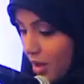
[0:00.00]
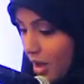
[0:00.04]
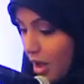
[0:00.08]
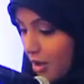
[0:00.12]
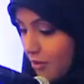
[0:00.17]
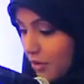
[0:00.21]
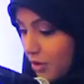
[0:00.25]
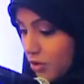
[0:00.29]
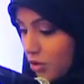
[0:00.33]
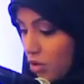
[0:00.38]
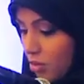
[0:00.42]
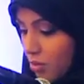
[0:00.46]

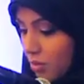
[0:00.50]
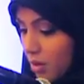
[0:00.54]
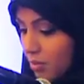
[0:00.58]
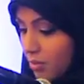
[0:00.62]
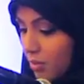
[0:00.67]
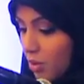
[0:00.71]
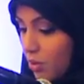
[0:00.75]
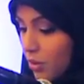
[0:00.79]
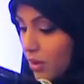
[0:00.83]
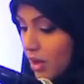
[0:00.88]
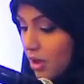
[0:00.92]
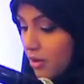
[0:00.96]
حفظهم
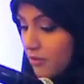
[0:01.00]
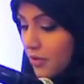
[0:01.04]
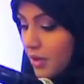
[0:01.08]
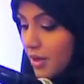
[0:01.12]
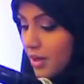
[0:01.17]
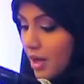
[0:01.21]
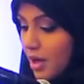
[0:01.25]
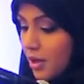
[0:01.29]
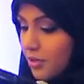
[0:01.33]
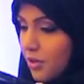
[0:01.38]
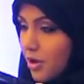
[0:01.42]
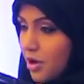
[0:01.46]
المولى في
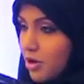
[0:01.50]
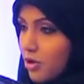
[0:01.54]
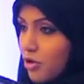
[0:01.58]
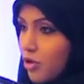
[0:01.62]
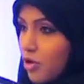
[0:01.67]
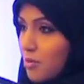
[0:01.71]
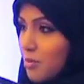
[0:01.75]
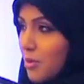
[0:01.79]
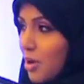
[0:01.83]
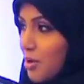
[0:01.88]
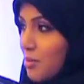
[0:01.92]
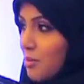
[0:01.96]

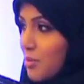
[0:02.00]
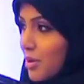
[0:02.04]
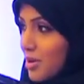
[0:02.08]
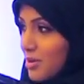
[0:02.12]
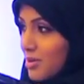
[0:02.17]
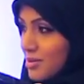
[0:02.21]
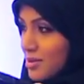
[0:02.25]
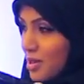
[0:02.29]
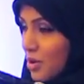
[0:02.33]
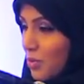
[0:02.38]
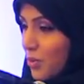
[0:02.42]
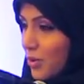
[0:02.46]
أحضانكم عمرا
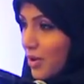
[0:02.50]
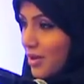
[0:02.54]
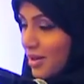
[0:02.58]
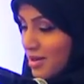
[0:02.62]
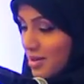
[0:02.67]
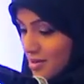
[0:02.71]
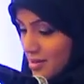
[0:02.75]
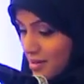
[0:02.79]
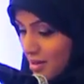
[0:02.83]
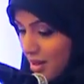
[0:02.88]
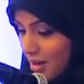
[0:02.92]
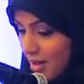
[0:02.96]
طويلا
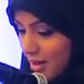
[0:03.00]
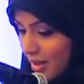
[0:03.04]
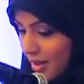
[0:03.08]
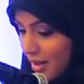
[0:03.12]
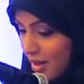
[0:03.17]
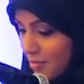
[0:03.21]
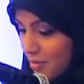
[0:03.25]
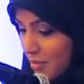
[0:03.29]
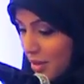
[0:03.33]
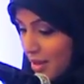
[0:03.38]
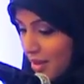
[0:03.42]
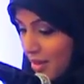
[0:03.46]
صالحا
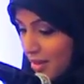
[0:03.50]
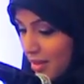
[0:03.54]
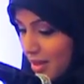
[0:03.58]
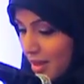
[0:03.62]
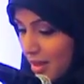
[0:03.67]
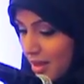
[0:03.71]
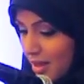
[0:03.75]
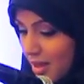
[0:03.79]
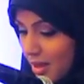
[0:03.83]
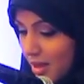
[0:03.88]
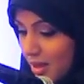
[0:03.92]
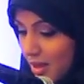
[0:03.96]
بإذن
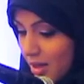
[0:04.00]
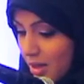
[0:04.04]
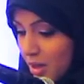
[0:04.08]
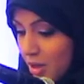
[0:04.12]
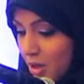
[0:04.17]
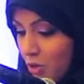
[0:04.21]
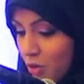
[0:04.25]
الله